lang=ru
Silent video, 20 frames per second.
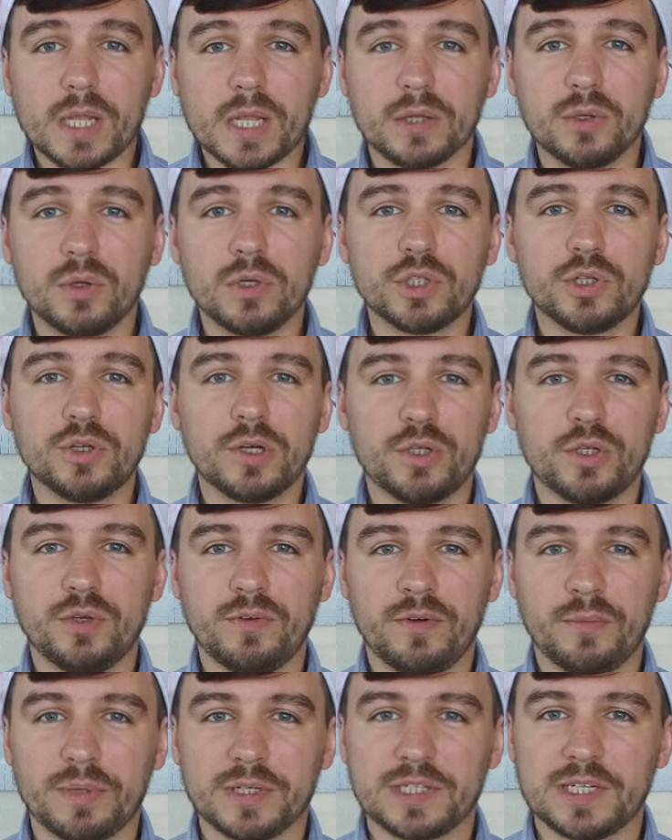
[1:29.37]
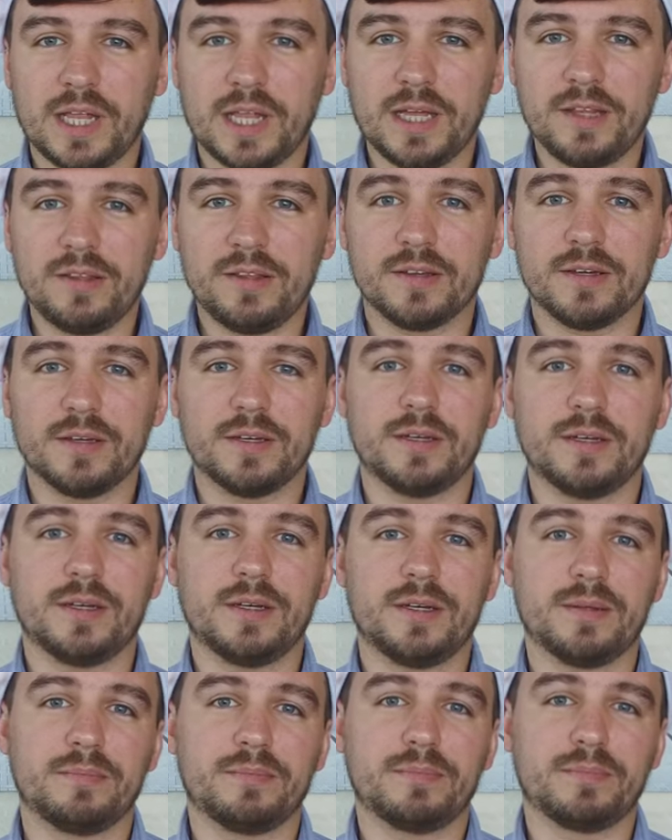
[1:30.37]
Но ну, а что хочу вам пожелать,
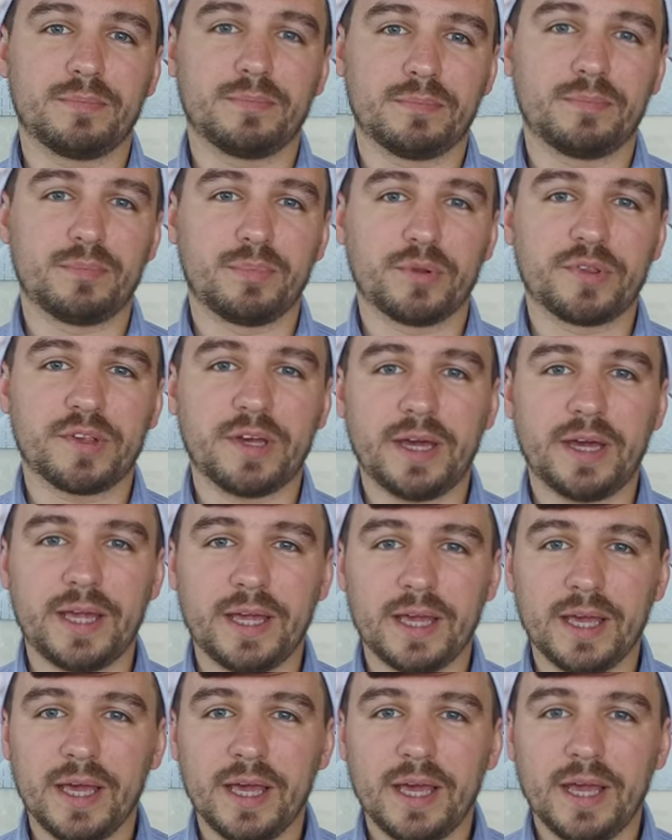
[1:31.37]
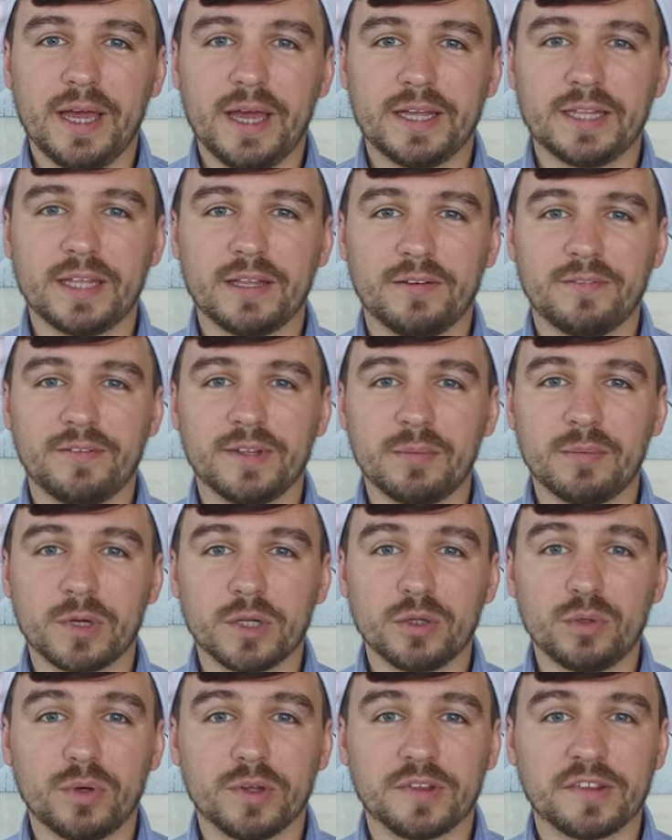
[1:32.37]
пускай это, в этом
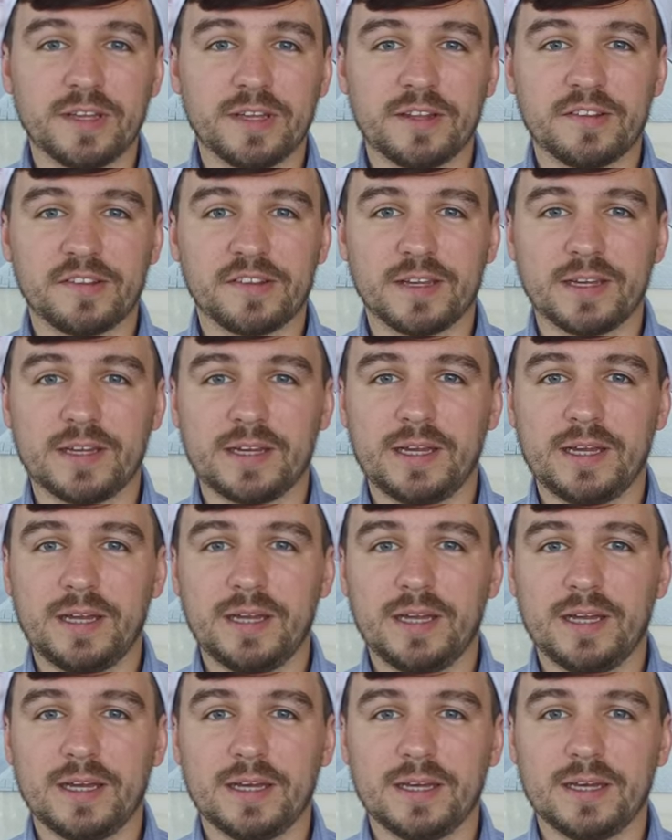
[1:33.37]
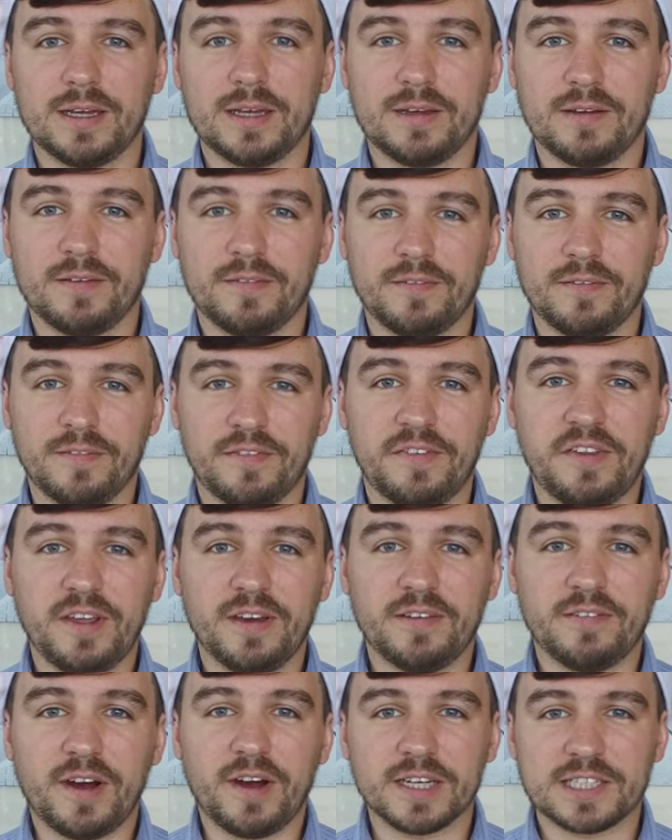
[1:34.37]
году останутся э,
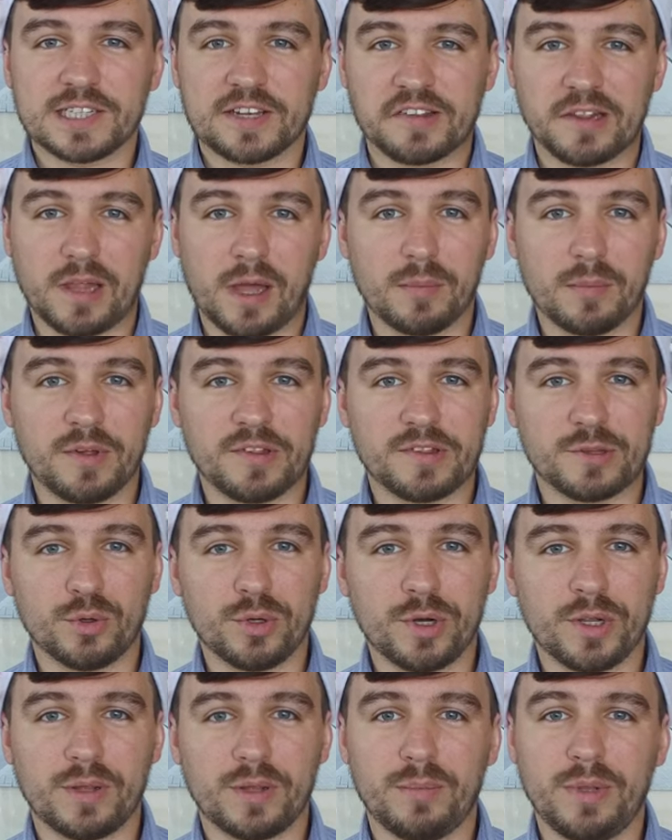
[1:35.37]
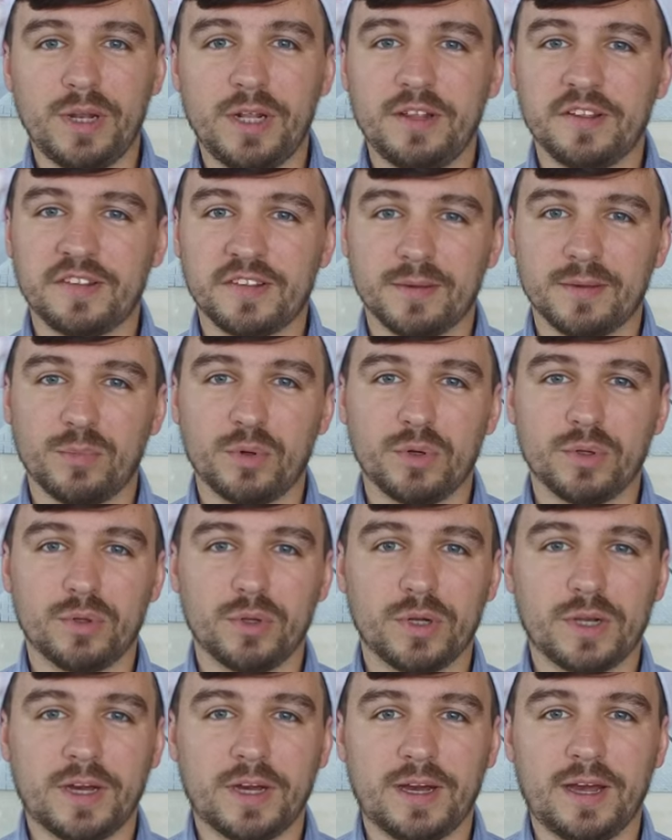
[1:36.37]
все ваши слабые стороны, берите с собой
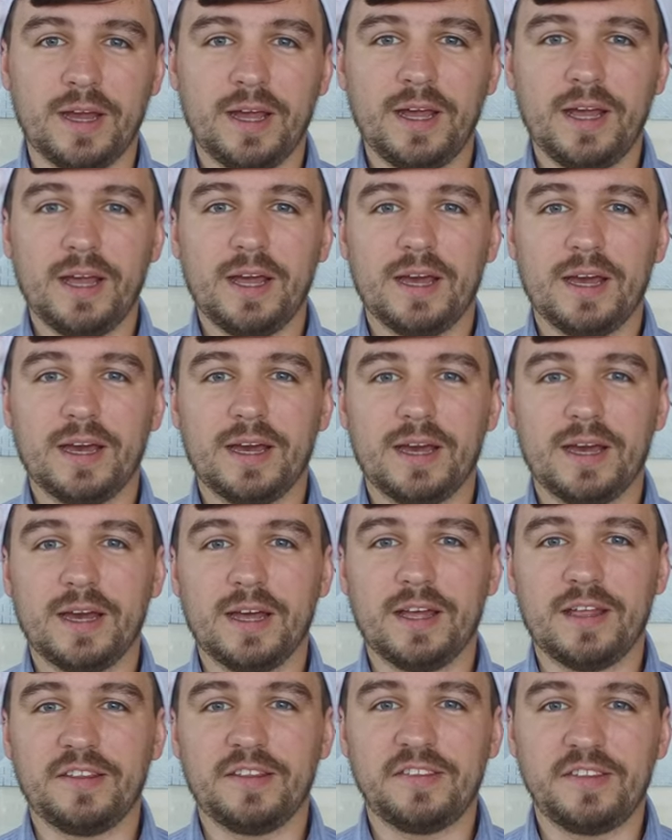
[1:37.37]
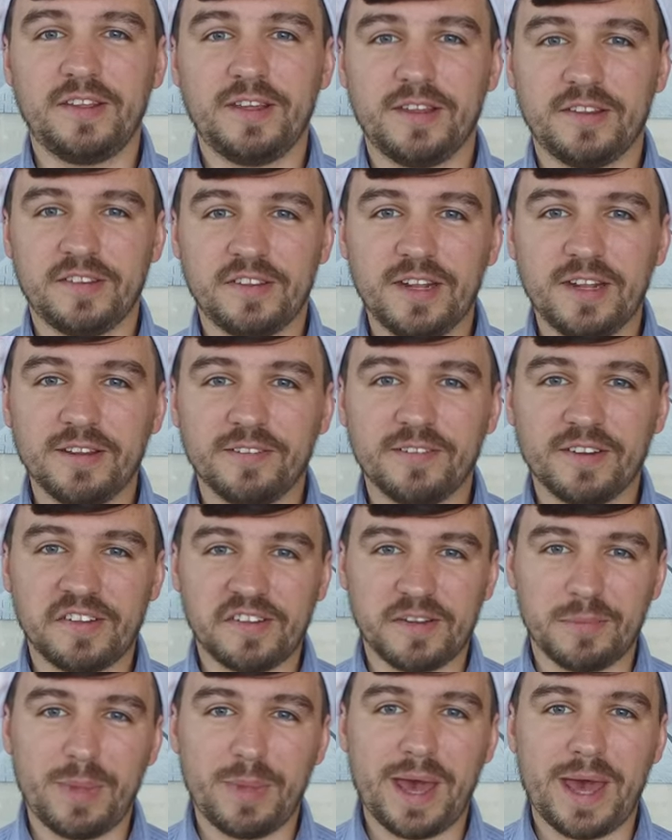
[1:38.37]
только э, си, сильного
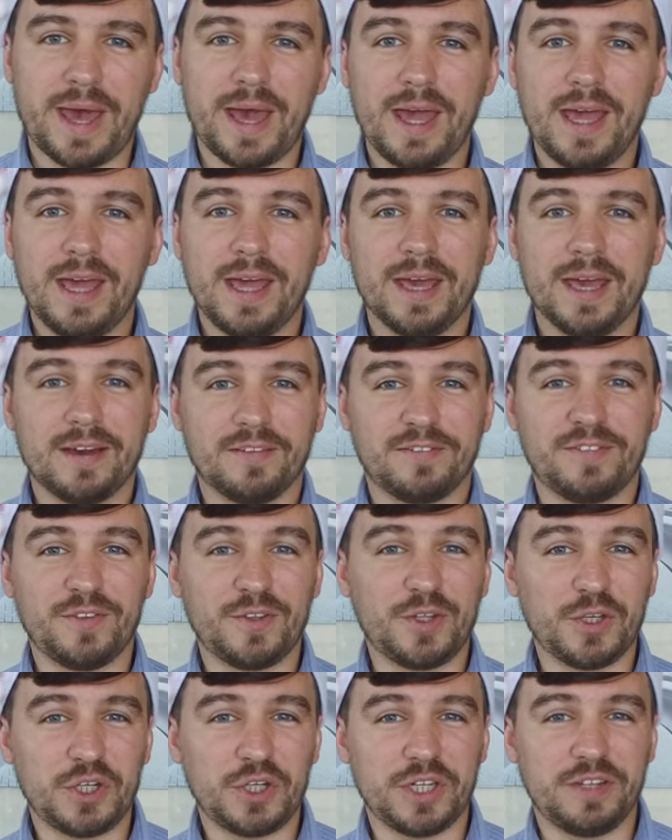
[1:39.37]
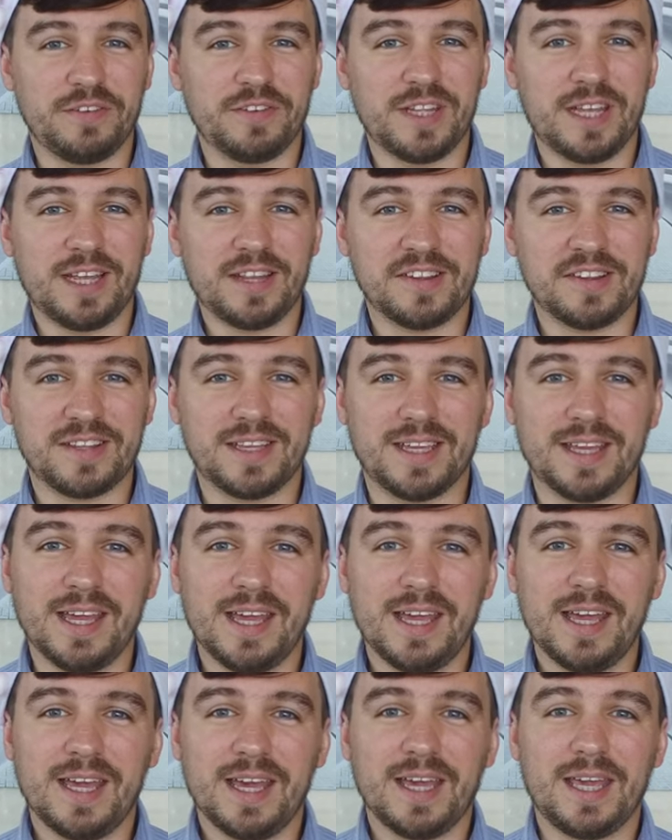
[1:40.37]
себя в 2019
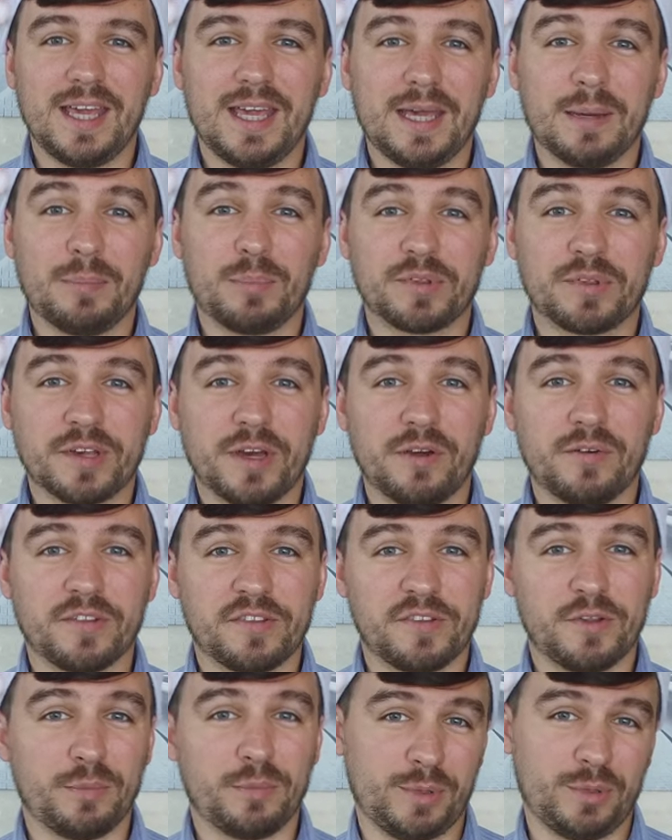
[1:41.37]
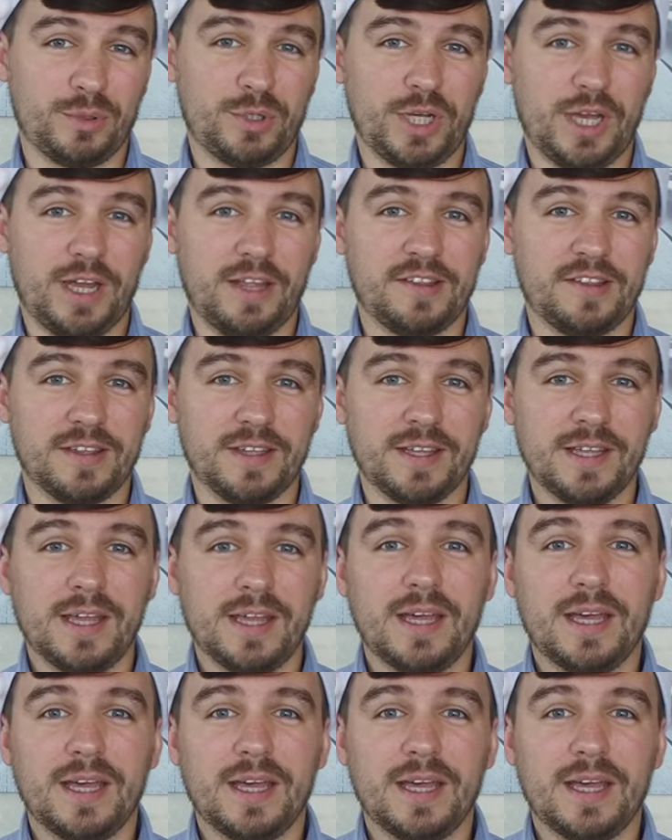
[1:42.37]
и пускай у вас все получается.